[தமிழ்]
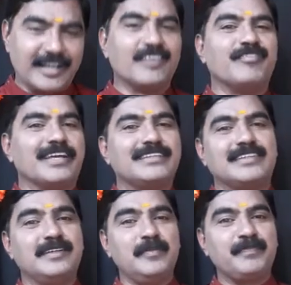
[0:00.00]
எல்லாம்
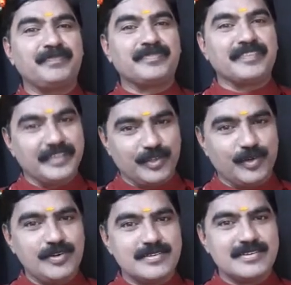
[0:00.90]
வைத்து
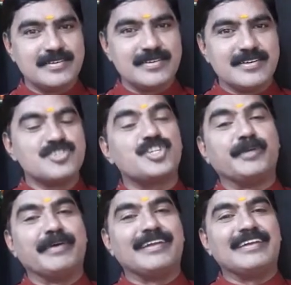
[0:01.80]
இதோ
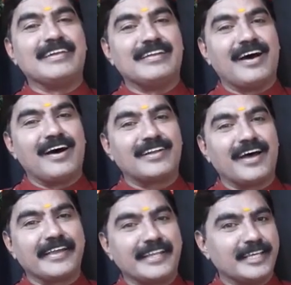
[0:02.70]
ஸ்ரீமன்
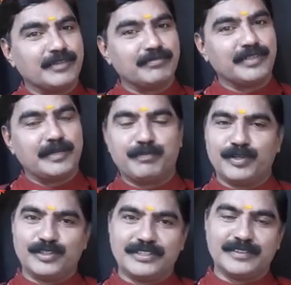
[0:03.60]
நாராயணியும்
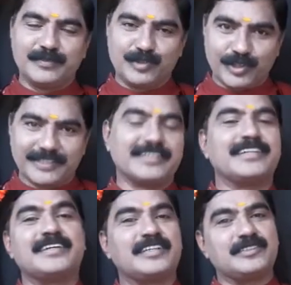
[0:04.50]
இப்பொழுது தொடங்க
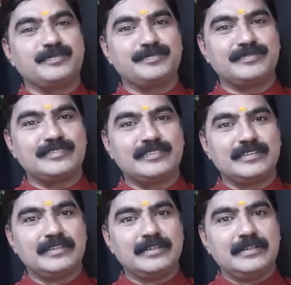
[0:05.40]
இருக்கிறது
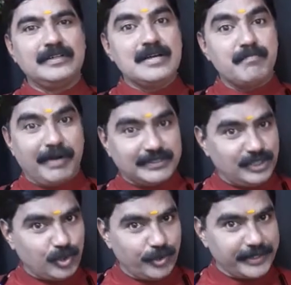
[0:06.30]

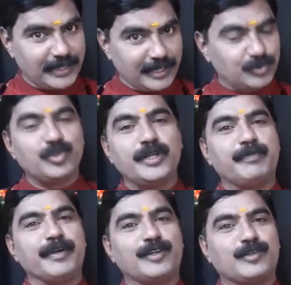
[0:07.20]
பக்த கோடிகள் அத்தனை
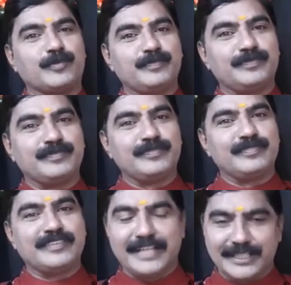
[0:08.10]
பேருக்கும்
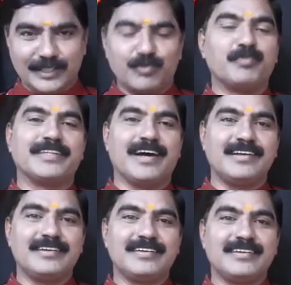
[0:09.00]
தெரிந்த
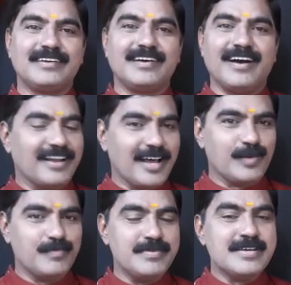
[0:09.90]
உண்மைதான்
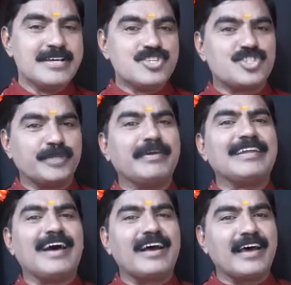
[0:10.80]
ஆனாலும்
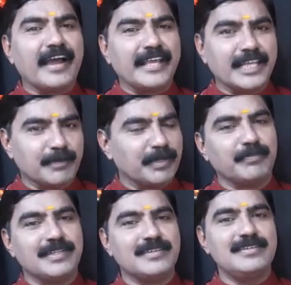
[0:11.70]
ஸ்ரீமன் நாராயணியம்
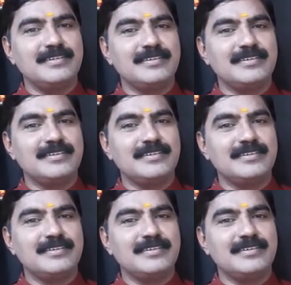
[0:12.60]
என்பது